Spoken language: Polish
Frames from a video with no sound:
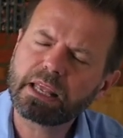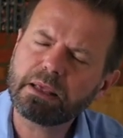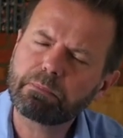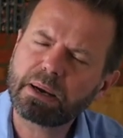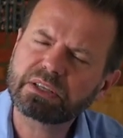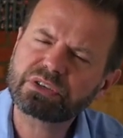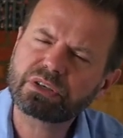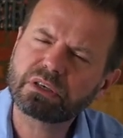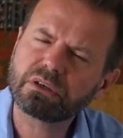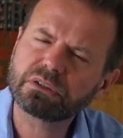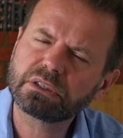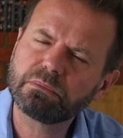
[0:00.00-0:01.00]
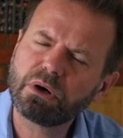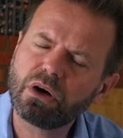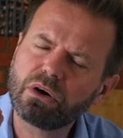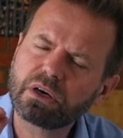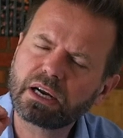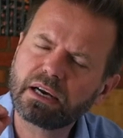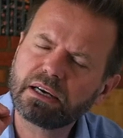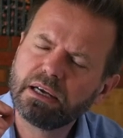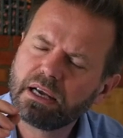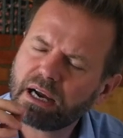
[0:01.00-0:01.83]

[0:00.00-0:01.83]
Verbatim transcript: i patrzy kątem oka,